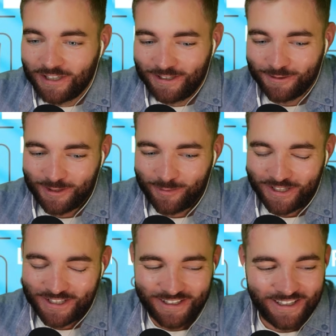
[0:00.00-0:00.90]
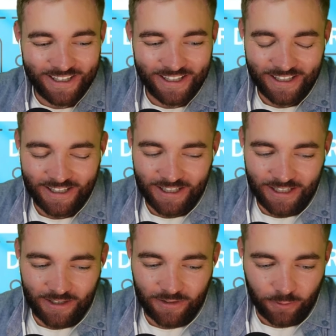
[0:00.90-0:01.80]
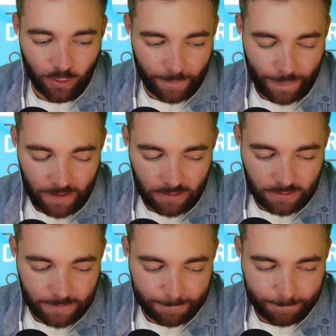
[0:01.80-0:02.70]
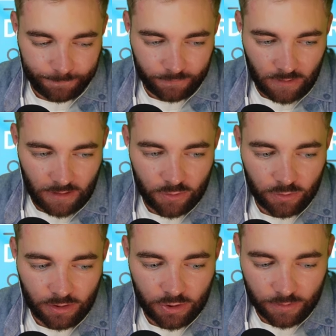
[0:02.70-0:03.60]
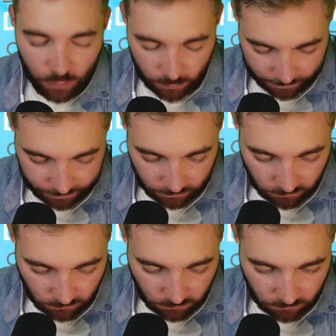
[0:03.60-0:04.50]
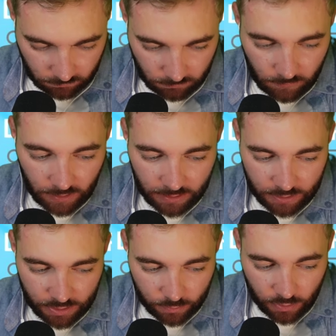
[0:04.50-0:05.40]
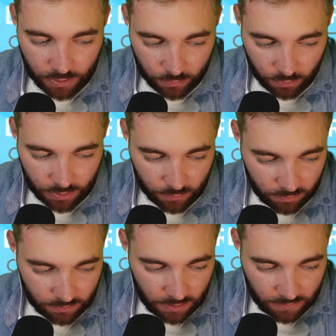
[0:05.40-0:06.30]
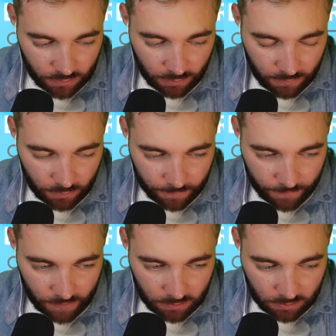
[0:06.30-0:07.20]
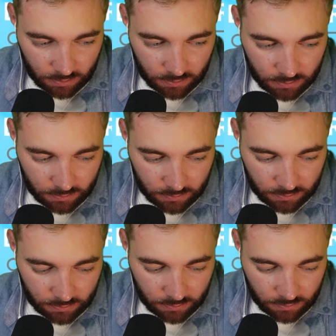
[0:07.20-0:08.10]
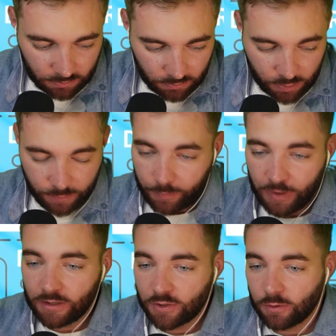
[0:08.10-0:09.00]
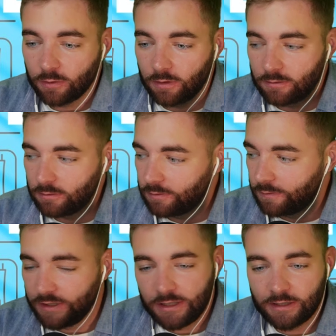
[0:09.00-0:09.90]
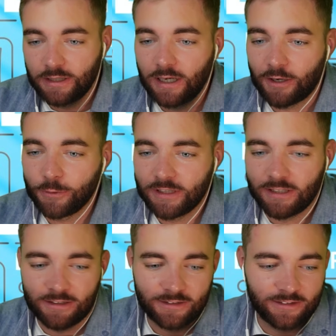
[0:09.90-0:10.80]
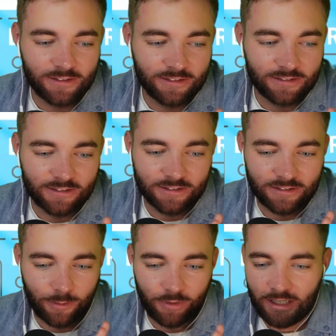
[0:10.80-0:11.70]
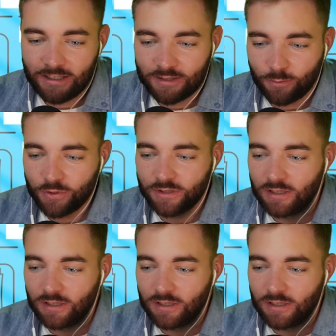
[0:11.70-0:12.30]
вот опять же. Вот. А, я все это к чему? К чему, к чему, к чему? Я это все говорю. Ну, то есть понятно, что виниры, коронки, там, карис можно